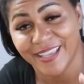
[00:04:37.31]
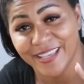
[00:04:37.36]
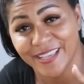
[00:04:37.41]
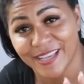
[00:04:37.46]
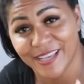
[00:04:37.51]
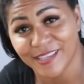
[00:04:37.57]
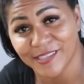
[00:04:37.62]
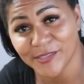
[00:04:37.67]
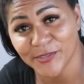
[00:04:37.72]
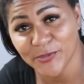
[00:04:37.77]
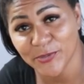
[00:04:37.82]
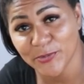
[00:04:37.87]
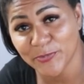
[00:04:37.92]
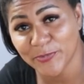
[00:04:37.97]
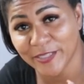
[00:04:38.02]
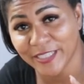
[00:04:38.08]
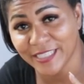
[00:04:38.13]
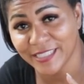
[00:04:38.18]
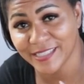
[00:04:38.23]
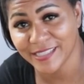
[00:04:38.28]
E as
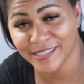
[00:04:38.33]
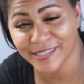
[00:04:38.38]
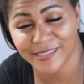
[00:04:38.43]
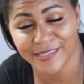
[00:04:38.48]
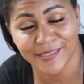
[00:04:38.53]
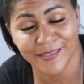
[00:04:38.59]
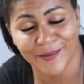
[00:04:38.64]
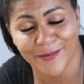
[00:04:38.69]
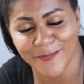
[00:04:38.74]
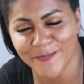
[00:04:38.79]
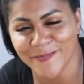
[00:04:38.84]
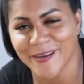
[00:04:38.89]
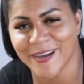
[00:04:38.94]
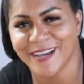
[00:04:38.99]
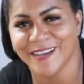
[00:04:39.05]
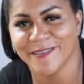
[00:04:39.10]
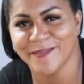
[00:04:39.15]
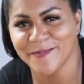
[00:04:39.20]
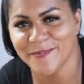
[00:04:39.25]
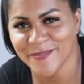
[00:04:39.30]
surpresas não
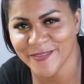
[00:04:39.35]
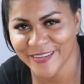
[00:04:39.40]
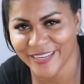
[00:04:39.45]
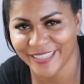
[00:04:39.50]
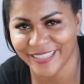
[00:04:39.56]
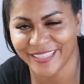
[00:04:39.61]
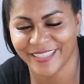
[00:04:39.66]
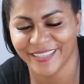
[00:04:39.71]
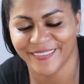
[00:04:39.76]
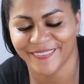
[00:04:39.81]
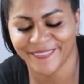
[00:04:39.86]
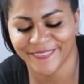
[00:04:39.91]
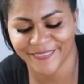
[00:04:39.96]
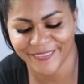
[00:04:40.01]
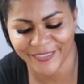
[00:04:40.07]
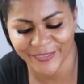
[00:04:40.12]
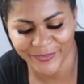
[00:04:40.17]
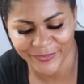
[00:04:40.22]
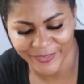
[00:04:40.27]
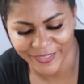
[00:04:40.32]
param por aqui,
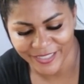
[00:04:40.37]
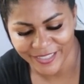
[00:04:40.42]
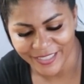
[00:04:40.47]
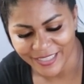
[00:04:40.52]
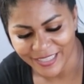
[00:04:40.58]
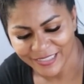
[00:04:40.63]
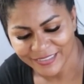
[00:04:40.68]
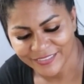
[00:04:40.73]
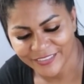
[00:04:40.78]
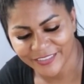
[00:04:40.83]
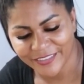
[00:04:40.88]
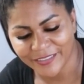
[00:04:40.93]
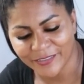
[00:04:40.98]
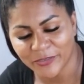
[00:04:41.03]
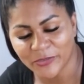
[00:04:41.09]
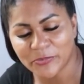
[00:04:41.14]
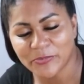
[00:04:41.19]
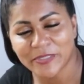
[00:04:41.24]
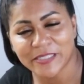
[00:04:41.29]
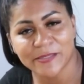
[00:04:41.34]
viu? Tinha
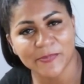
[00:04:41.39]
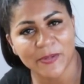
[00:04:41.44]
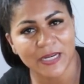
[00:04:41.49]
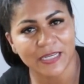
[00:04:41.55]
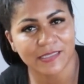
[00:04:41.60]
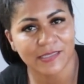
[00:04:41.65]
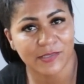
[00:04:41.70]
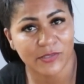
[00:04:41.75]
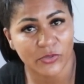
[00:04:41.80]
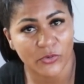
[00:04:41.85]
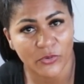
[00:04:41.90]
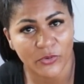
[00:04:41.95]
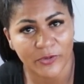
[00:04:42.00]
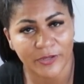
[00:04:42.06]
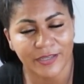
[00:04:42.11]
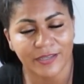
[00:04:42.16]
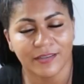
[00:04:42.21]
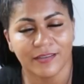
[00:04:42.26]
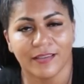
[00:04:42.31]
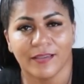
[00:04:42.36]
algumas partes
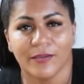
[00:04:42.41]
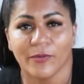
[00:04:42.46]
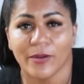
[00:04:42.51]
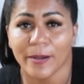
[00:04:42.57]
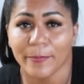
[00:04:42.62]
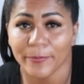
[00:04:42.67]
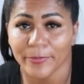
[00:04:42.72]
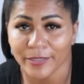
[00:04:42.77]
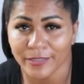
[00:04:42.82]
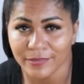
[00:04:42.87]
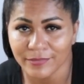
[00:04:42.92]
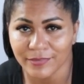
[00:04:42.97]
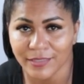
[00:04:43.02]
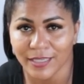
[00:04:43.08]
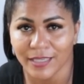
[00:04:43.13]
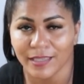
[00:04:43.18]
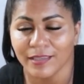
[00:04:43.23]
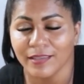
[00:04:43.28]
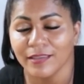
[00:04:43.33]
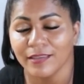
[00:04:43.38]
rouca, eu
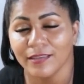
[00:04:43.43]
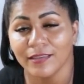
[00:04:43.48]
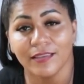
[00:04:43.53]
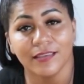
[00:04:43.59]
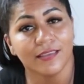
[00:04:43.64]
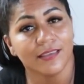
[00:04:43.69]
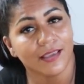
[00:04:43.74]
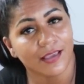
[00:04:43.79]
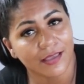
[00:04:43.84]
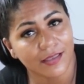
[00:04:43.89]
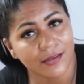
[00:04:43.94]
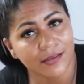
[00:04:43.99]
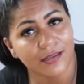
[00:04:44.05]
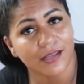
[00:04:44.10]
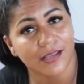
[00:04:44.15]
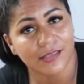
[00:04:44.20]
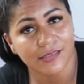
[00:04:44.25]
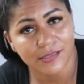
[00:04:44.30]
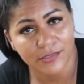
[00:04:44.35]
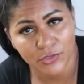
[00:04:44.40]
apertei e era
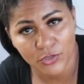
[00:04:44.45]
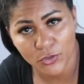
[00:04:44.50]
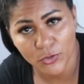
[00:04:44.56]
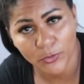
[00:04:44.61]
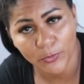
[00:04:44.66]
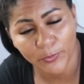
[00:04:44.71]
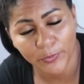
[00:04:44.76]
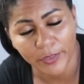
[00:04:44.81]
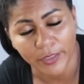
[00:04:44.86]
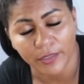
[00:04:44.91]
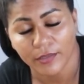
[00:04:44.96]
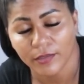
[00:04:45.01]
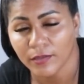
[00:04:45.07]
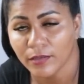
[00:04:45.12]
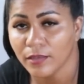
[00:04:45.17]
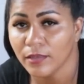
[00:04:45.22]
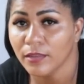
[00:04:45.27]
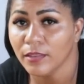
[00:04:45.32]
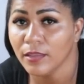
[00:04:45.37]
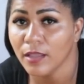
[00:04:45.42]
casa de cupim.
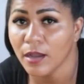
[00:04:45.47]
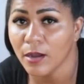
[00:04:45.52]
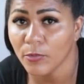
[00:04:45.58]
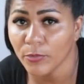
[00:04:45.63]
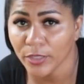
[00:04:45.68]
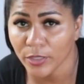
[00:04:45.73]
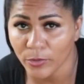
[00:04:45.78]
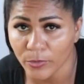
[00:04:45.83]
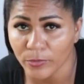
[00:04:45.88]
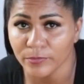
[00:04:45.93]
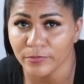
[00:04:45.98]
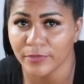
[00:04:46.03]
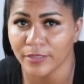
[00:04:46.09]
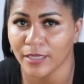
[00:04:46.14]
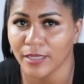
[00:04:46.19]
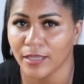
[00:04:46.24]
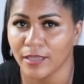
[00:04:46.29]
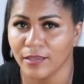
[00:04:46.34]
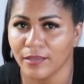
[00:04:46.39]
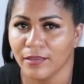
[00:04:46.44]
Não
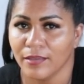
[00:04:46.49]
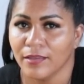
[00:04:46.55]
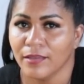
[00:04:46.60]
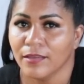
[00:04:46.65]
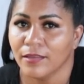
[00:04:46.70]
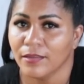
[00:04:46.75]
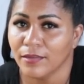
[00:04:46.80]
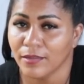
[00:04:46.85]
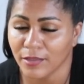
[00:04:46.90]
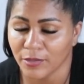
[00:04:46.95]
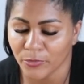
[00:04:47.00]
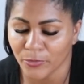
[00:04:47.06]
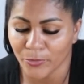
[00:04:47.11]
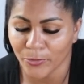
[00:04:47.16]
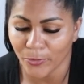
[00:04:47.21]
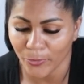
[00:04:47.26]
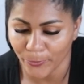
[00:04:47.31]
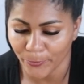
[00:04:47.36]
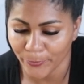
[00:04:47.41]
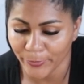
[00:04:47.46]
encontrei
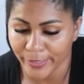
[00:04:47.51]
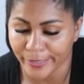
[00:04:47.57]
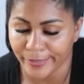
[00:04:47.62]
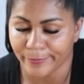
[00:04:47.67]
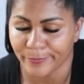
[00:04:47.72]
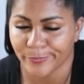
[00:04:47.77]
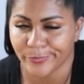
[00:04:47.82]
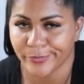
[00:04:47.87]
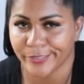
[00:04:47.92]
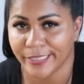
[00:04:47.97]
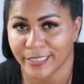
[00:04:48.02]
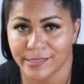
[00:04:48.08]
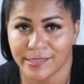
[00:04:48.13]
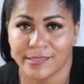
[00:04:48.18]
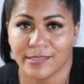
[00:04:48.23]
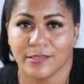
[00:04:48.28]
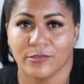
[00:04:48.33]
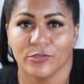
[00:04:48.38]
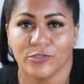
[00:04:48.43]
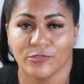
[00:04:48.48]
nenhum cupim, porque
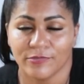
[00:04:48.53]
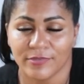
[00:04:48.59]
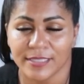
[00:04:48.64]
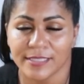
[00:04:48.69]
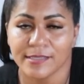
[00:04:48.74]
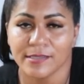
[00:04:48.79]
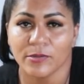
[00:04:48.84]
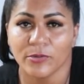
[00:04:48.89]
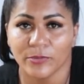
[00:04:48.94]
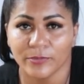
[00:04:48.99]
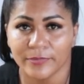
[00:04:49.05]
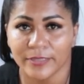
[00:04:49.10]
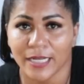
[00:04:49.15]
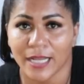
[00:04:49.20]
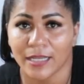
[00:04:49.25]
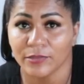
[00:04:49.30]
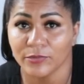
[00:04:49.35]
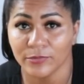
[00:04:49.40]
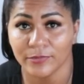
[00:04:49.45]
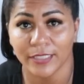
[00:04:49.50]
se eu tivesse
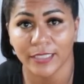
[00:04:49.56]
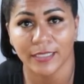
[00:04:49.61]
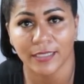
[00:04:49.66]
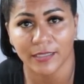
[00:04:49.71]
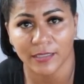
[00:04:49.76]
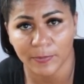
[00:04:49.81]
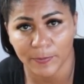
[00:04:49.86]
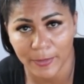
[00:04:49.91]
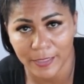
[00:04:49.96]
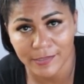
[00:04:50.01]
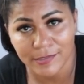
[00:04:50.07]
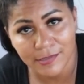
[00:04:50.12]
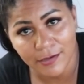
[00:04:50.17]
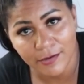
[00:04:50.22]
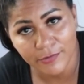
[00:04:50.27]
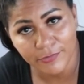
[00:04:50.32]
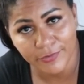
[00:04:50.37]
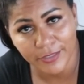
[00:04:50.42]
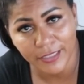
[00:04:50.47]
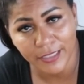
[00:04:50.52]
encontrado, teria que
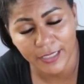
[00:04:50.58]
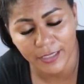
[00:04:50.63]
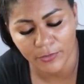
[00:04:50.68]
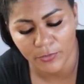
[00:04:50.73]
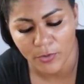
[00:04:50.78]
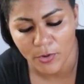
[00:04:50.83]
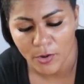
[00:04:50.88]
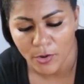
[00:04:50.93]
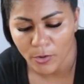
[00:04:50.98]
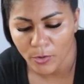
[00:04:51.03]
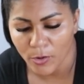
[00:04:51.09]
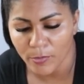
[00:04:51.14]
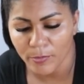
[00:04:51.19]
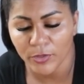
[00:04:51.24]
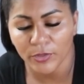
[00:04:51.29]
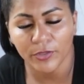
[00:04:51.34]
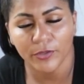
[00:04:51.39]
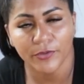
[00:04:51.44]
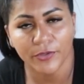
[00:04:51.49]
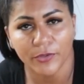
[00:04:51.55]
passar veneno.
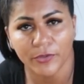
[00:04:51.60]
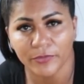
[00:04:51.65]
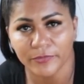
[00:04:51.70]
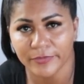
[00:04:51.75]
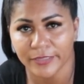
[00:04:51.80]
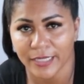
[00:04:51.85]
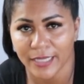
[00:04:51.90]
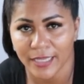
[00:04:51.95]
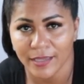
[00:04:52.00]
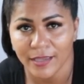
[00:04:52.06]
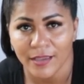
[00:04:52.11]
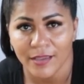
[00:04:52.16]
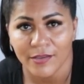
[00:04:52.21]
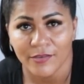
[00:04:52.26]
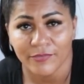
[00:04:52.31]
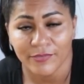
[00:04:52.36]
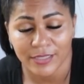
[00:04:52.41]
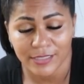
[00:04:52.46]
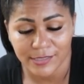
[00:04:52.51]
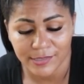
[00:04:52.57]
Como eu não encontrei,
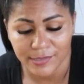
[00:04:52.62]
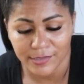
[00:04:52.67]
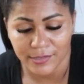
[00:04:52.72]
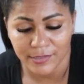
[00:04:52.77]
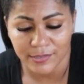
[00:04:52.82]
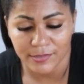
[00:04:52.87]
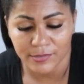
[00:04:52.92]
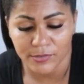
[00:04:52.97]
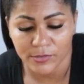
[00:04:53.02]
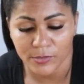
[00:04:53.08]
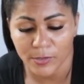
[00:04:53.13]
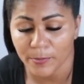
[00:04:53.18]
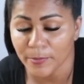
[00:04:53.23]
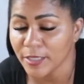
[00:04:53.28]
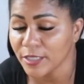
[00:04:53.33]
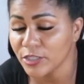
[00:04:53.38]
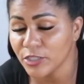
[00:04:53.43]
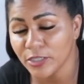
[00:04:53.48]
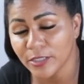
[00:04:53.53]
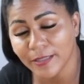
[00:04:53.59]
vai ser
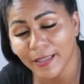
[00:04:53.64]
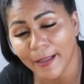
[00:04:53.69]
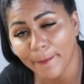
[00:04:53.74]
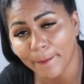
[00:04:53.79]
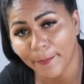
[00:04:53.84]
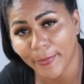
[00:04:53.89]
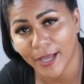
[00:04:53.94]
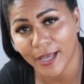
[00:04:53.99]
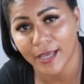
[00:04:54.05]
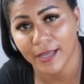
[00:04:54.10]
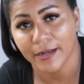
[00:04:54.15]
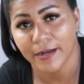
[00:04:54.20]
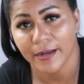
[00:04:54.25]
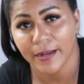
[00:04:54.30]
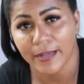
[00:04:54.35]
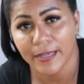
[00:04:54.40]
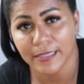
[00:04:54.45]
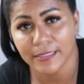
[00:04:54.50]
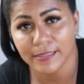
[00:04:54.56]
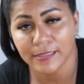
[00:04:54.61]
somente
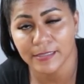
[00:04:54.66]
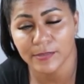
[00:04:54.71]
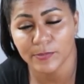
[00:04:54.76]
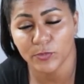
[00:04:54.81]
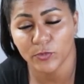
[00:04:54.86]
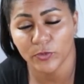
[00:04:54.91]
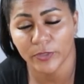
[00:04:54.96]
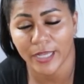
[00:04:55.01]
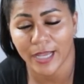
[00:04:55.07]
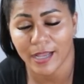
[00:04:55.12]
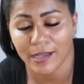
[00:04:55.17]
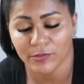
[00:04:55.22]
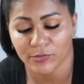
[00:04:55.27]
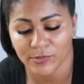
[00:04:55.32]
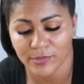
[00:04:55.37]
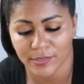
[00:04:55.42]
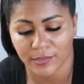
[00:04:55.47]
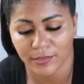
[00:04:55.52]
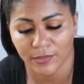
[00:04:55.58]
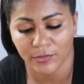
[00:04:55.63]
tapar esses
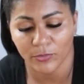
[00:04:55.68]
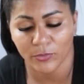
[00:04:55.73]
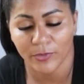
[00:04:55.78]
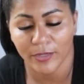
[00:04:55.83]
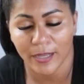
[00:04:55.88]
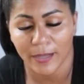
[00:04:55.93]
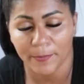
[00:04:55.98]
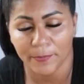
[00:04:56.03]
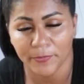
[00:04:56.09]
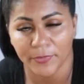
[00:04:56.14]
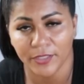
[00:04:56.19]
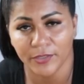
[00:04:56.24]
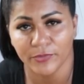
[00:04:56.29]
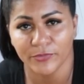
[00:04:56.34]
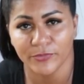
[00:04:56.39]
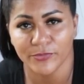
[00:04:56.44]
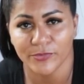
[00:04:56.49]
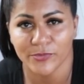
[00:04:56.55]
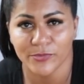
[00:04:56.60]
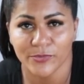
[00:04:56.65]
buracos aqui, o
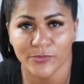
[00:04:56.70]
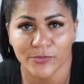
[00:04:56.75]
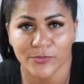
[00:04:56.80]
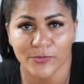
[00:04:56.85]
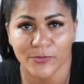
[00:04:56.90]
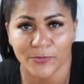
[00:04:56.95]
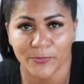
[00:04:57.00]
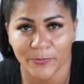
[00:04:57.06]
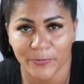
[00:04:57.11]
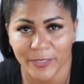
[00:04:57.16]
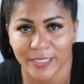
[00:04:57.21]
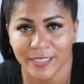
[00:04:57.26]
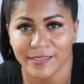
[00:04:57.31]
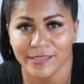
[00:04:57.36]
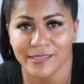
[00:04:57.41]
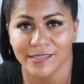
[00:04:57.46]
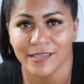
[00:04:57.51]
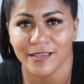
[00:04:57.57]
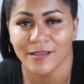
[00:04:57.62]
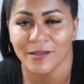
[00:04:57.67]
caminhos dos
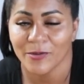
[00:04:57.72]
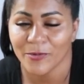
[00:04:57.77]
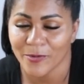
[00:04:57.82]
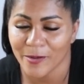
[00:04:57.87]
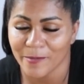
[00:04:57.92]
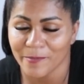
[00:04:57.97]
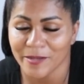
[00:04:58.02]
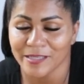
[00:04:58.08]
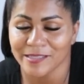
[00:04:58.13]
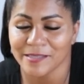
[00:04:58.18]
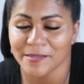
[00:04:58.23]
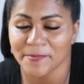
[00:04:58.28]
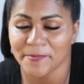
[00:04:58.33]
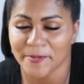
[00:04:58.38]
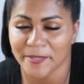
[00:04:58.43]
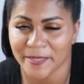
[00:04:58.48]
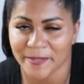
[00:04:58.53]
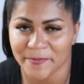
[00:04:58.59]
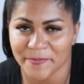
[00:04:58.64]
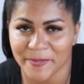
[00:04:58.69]
cupins, com a massa
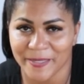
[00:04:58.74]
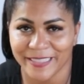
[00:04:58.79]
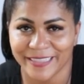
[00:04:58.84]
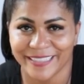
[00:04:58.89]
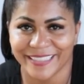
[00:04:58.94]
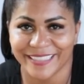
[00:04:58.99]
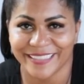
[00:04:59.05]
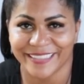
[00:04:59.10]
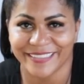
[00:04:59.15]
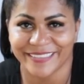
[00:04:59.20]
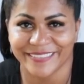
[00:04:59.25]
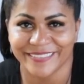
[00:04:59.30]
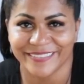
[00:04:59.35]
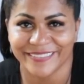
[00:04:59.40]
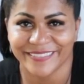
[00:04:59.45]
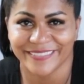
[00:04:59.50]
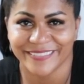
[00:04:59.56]
para madeira.